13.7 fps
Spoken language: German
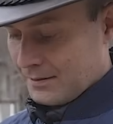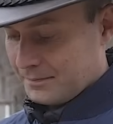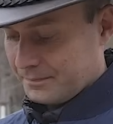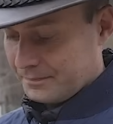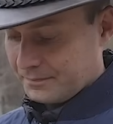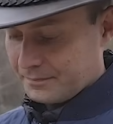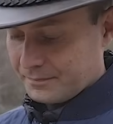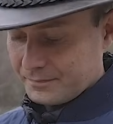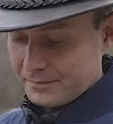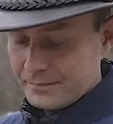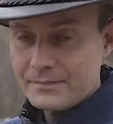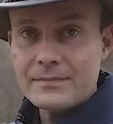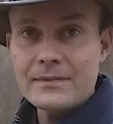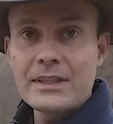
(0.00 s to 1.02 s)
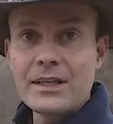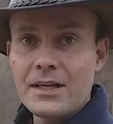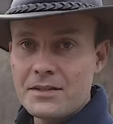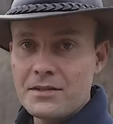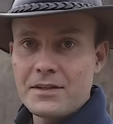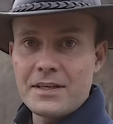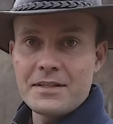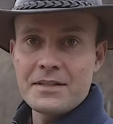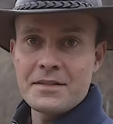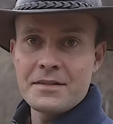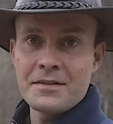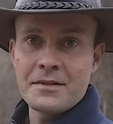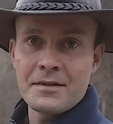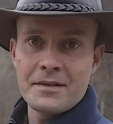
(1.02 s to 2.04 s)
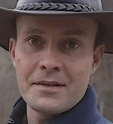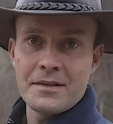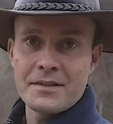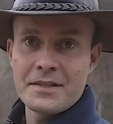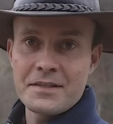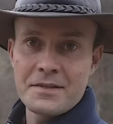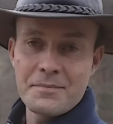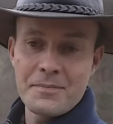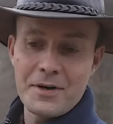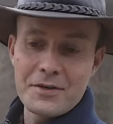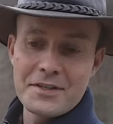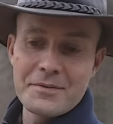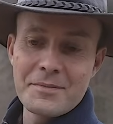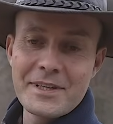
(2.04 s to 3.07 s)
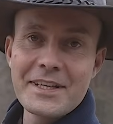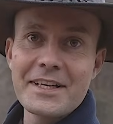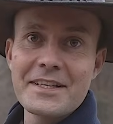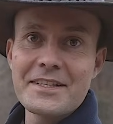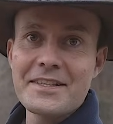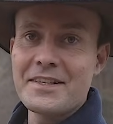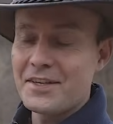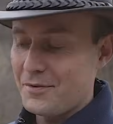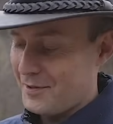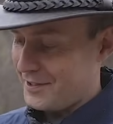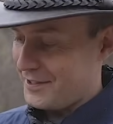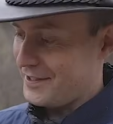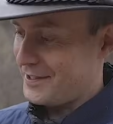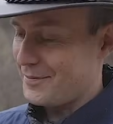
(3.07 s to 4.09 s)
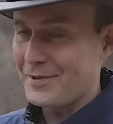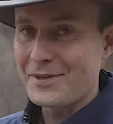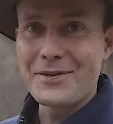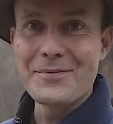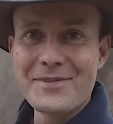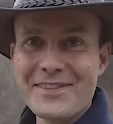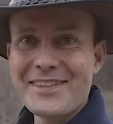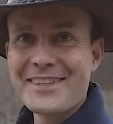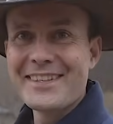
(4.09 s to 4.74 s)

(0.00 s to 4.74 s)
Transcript: gekauft. Ja, also das ist ein, das ist ein Pause Mittagessen, aber das da bekommen die